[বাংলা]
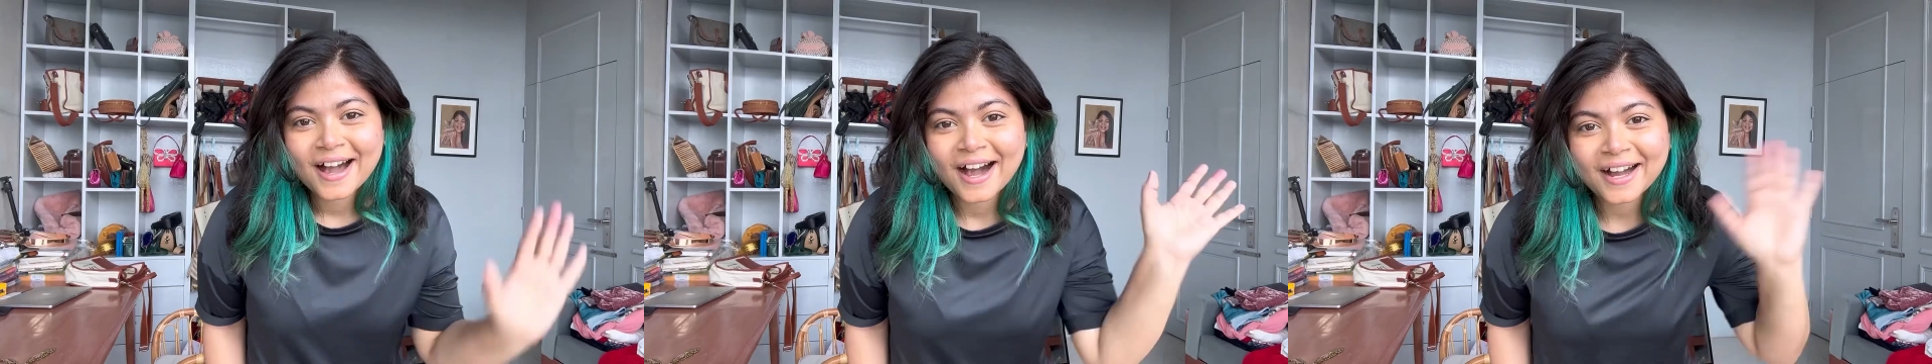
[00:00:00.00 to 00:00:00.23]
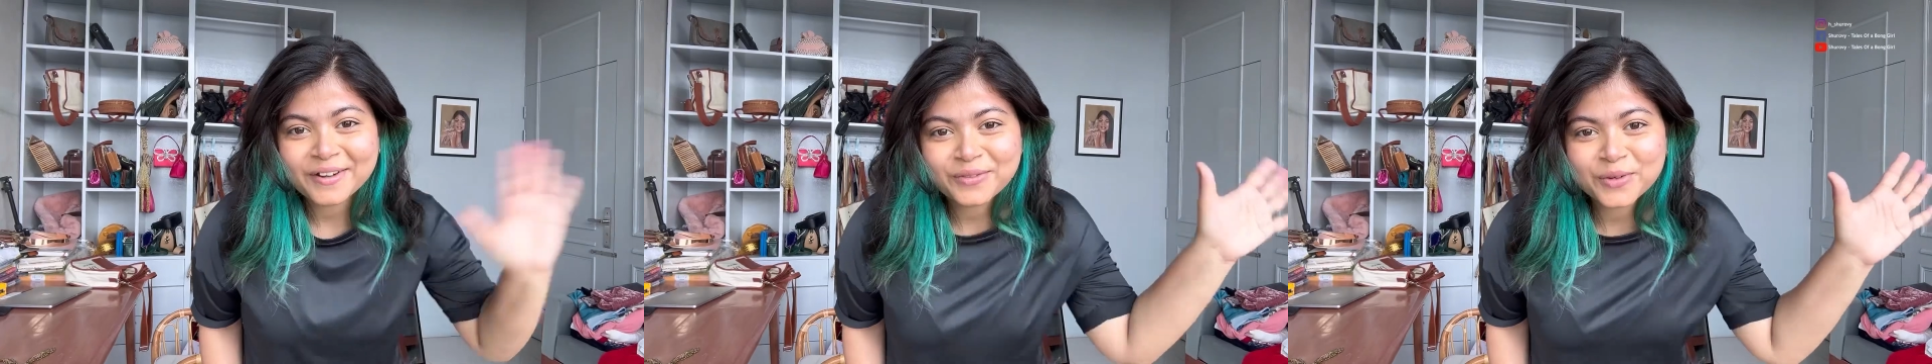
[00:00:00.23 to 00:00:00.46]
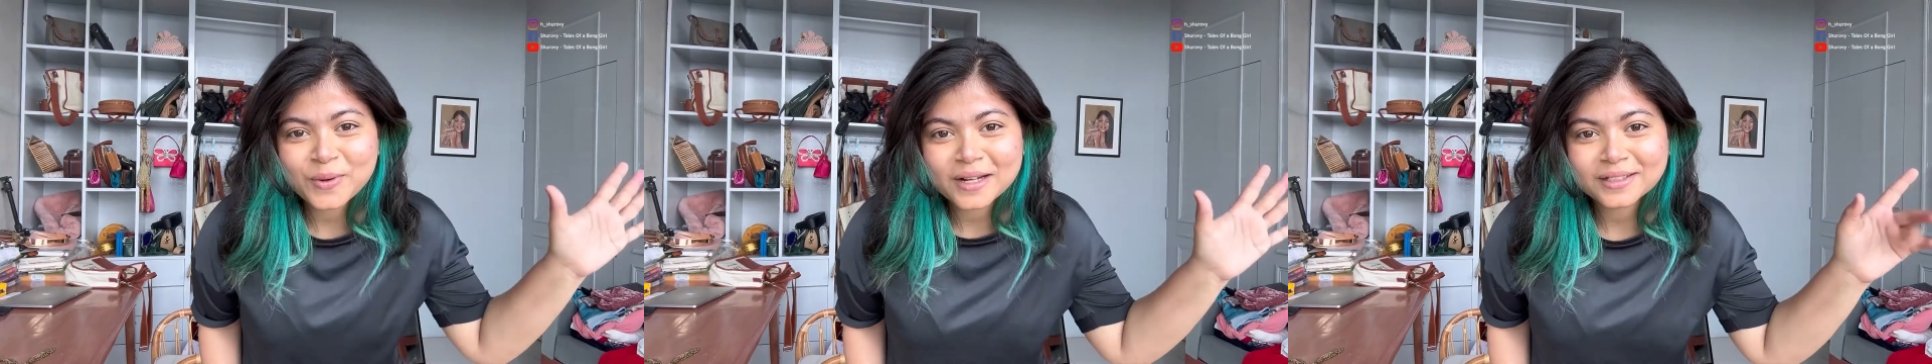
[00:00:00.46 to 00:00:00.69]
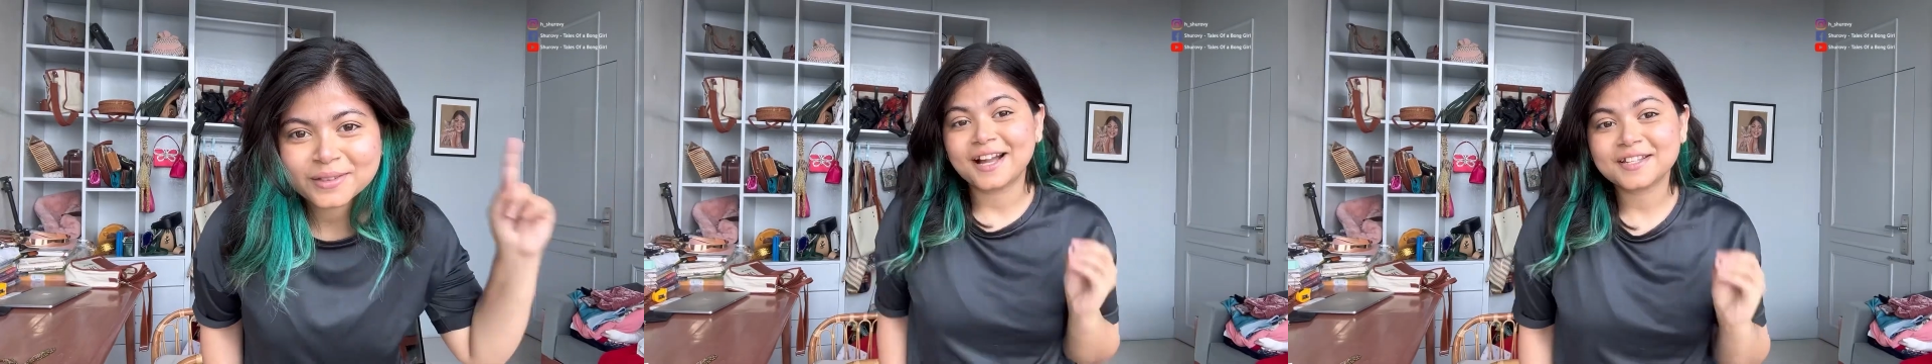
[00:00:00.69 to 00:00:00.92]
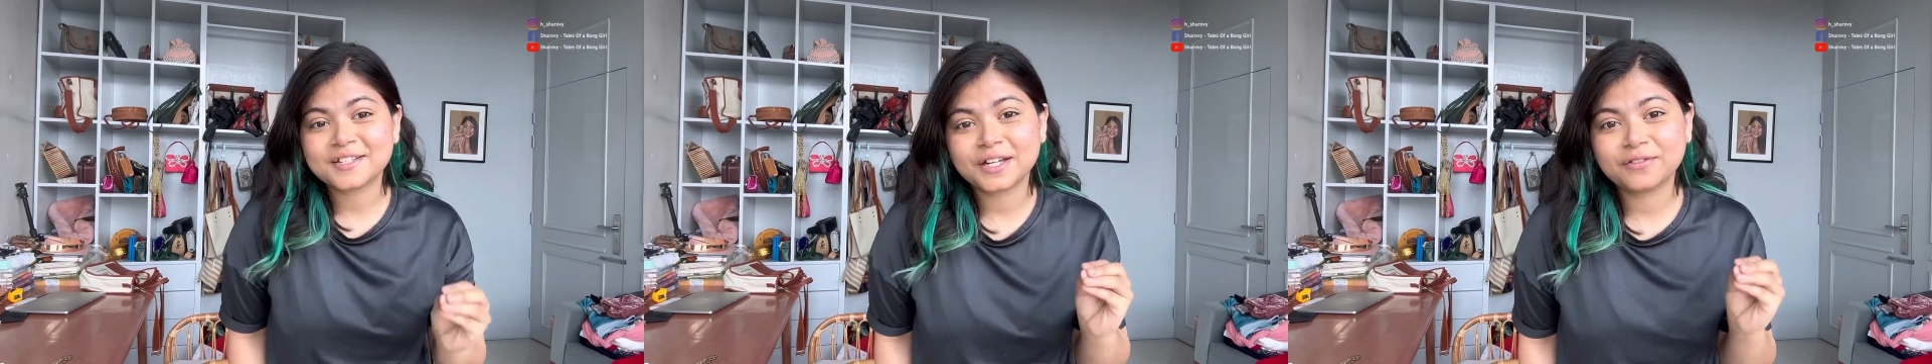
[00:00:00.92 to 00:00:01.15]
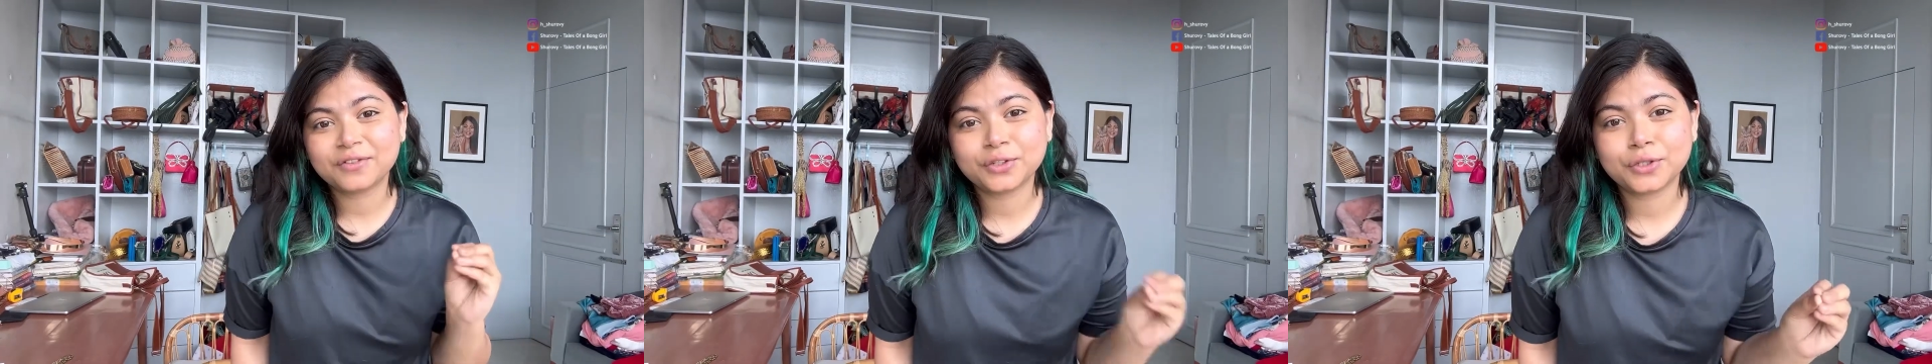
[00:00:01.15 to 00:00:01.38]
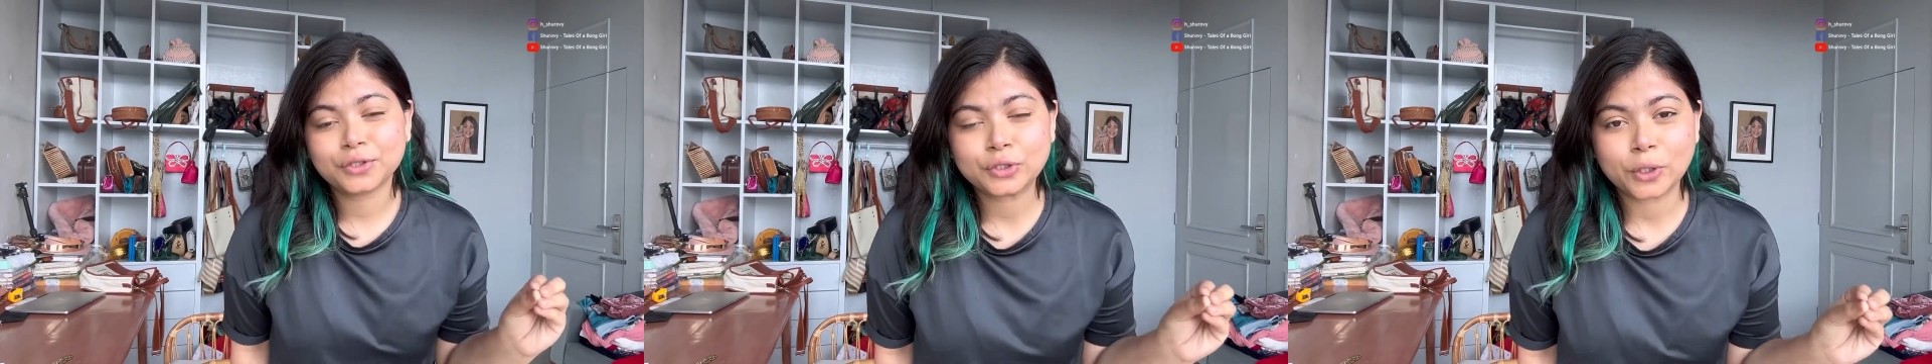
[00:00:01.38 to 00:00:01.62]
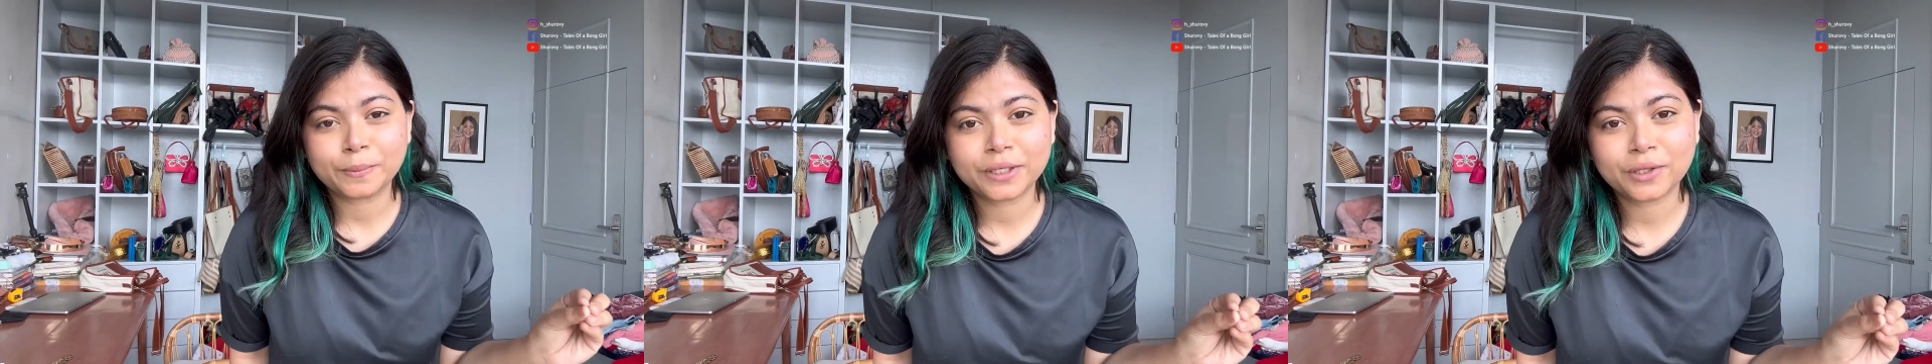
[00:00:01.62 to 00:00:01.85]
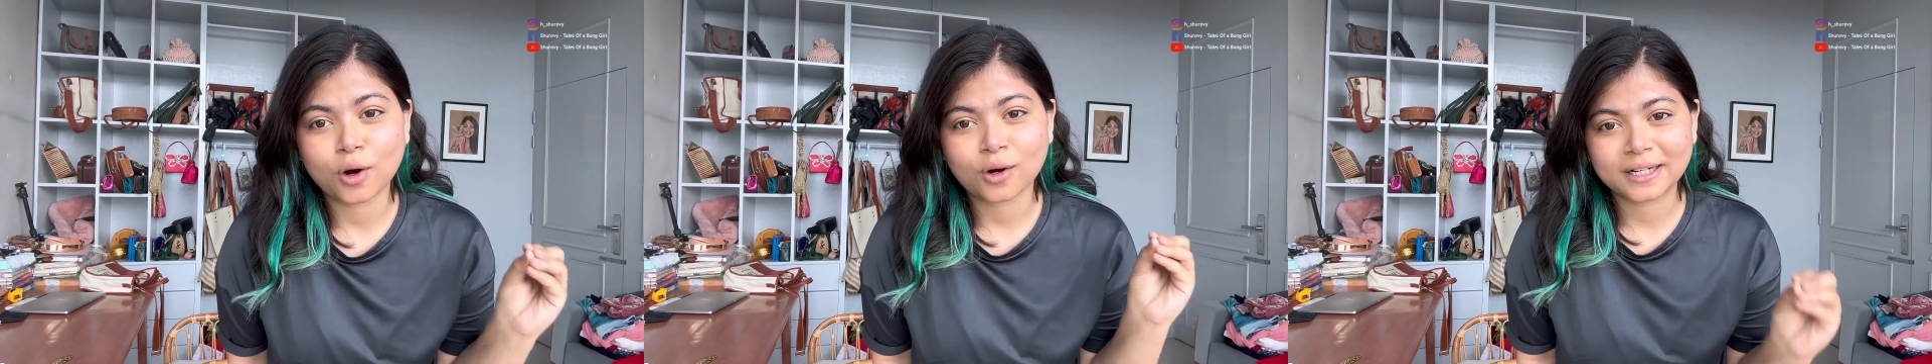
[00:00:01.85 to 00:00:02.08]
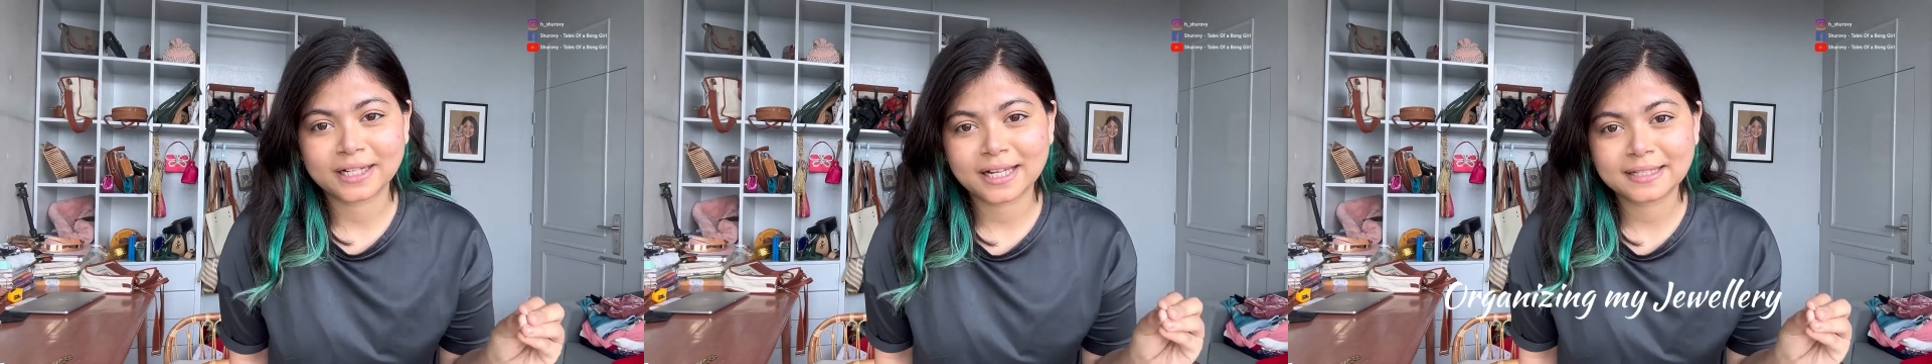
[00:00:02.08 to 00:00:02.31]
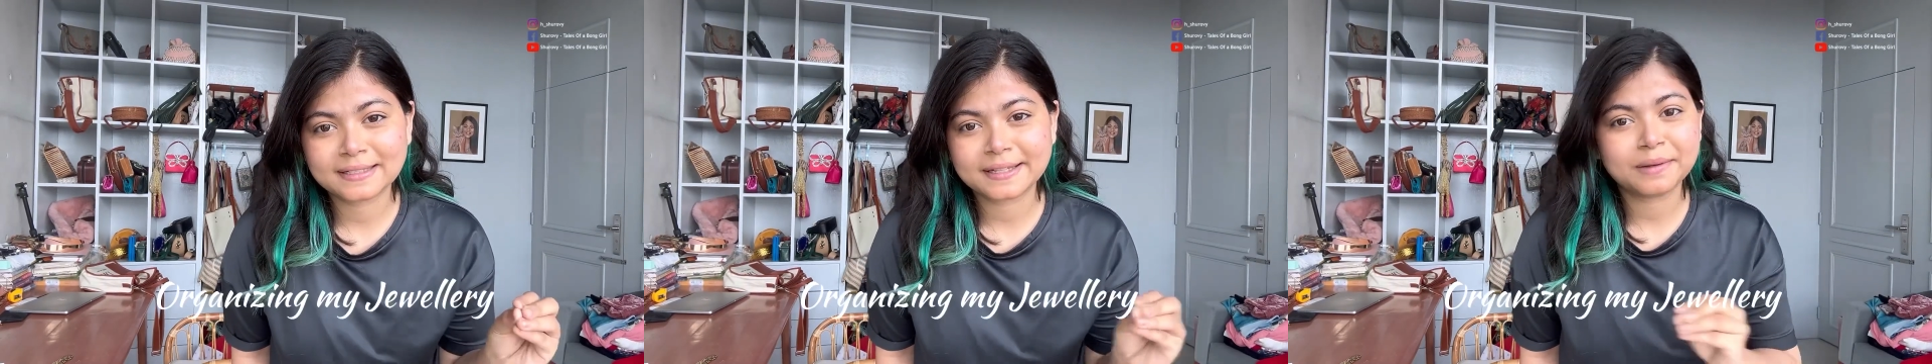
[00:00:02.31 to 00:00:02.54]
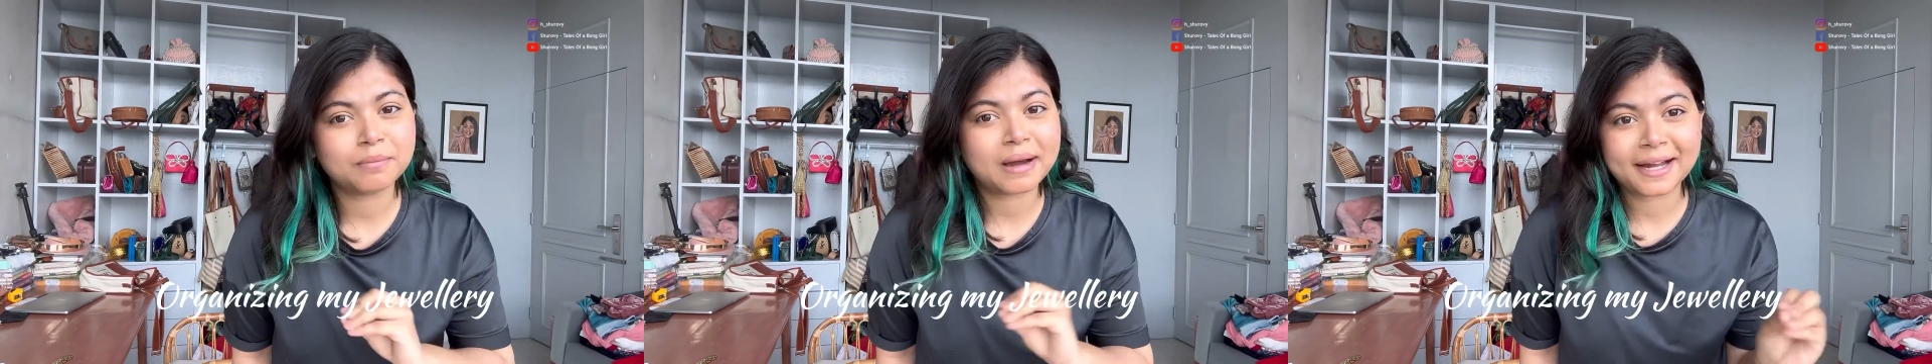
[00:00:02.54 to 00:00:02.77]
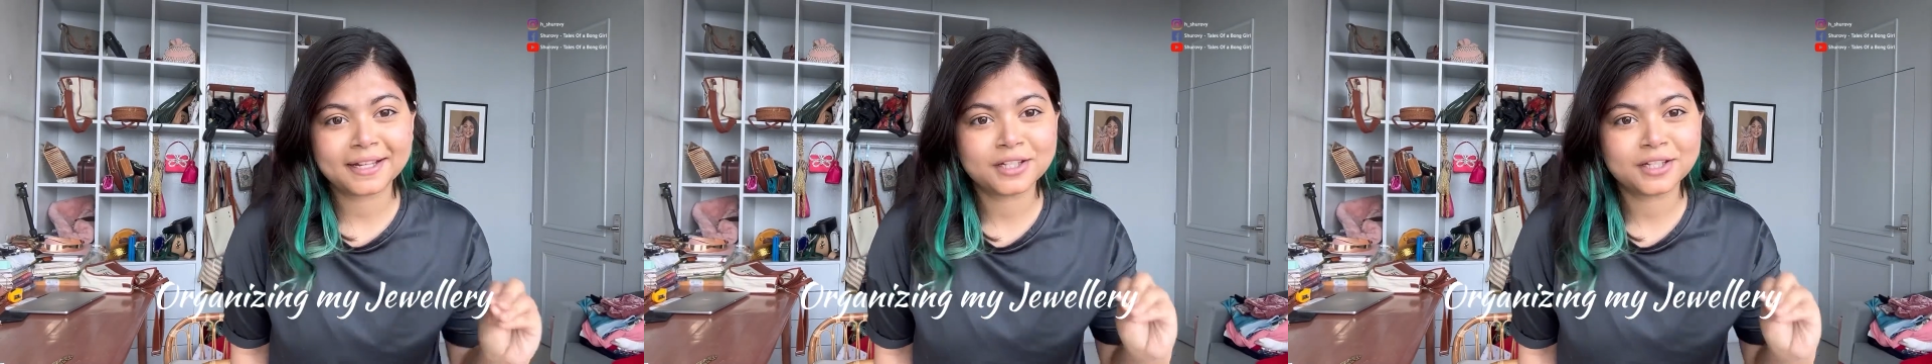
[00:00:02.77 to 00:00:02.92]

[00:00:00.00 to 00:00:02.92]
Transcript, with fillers: হাই এভরিওয়ান আজকের ভিডিওর টপিক অর্গানাইজিং মাই